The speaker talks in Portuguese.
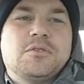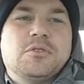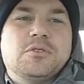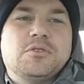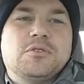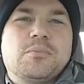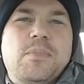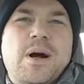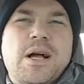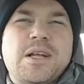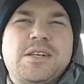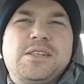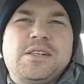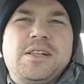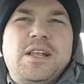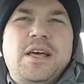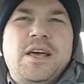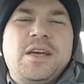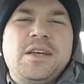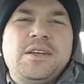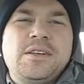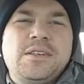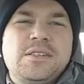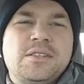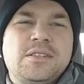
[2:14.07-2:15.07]
Quanto mais
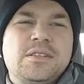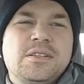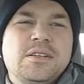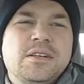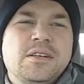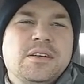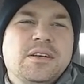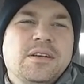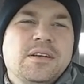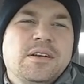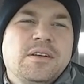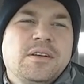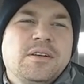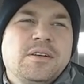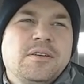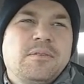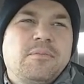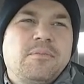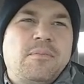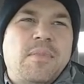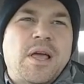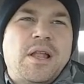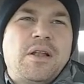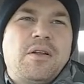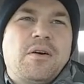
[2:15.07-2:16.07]
leis,
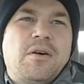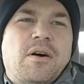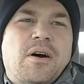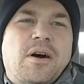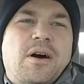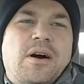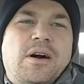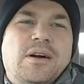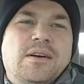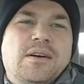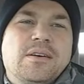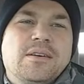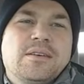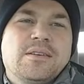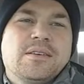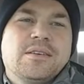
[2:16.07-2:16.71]
melhor.